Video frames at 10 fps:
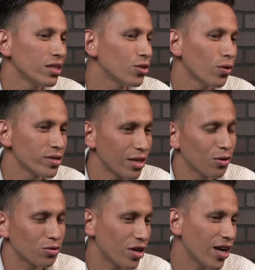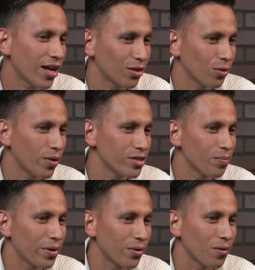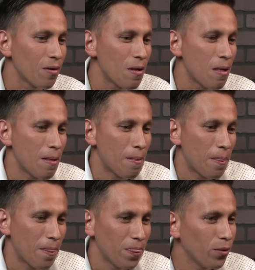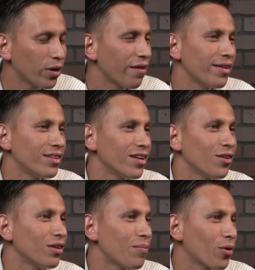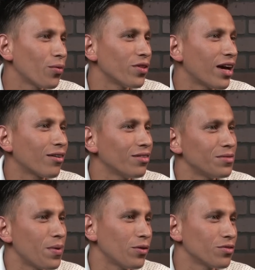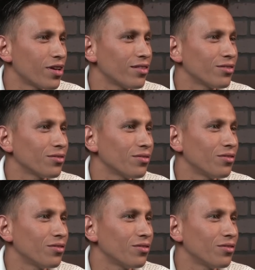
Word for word: Toda esa doctrina y todo eso, pero nunca había tenido una profundidad con el Espíritu Santo.